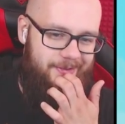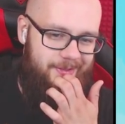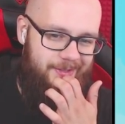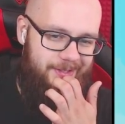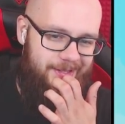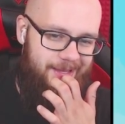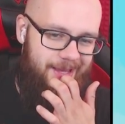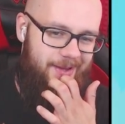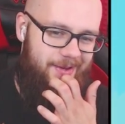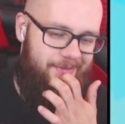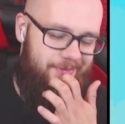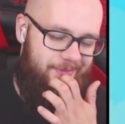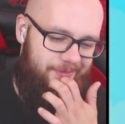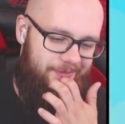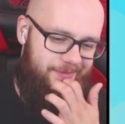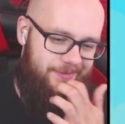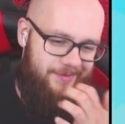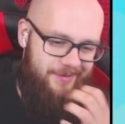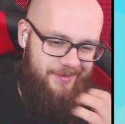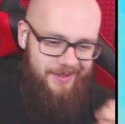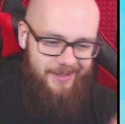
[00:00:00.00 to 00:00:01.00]
nie wiem,
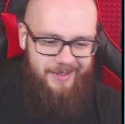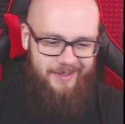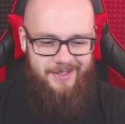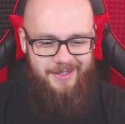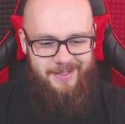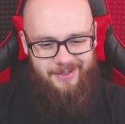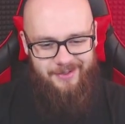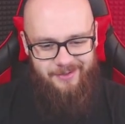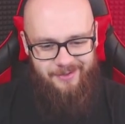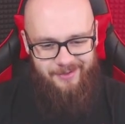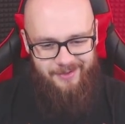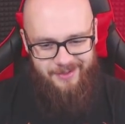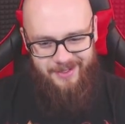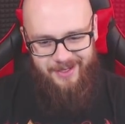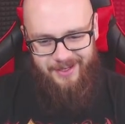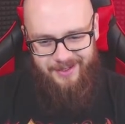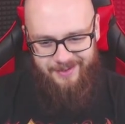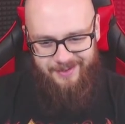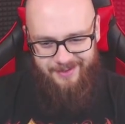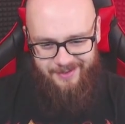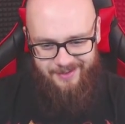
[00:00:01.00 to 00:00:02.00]
jakieś
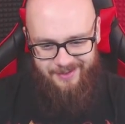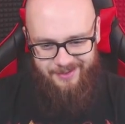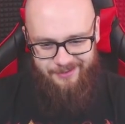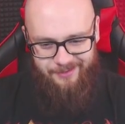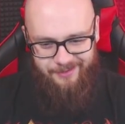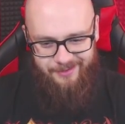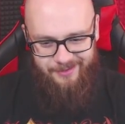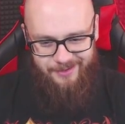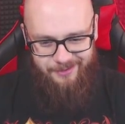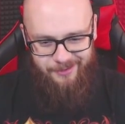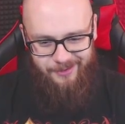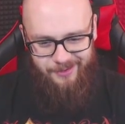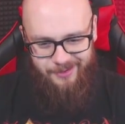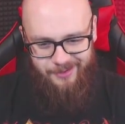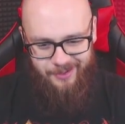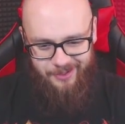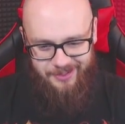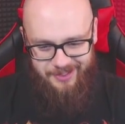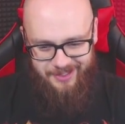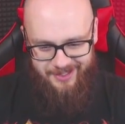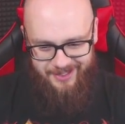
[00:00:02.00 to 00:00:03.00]
kurcze
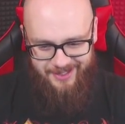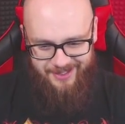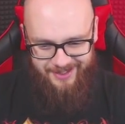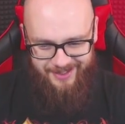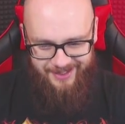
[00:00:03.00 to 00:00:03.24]
słodkości.